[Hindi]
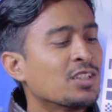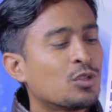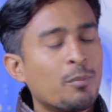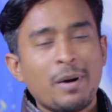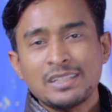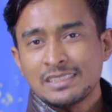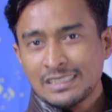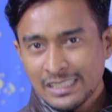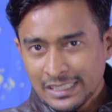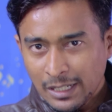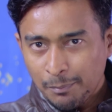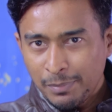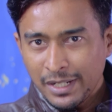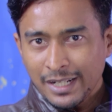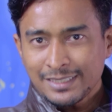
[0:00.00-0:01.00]
तो माचिस की
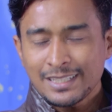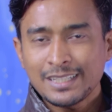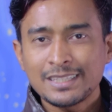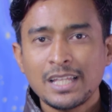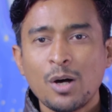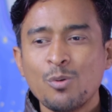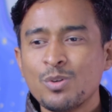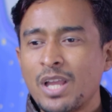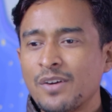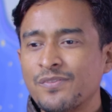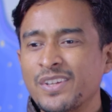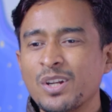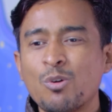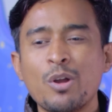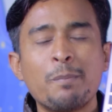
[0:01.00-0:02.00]
डब्बी रख सकता हूँ या
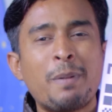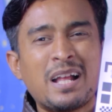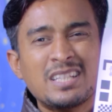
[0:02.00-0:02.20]
फिर कोई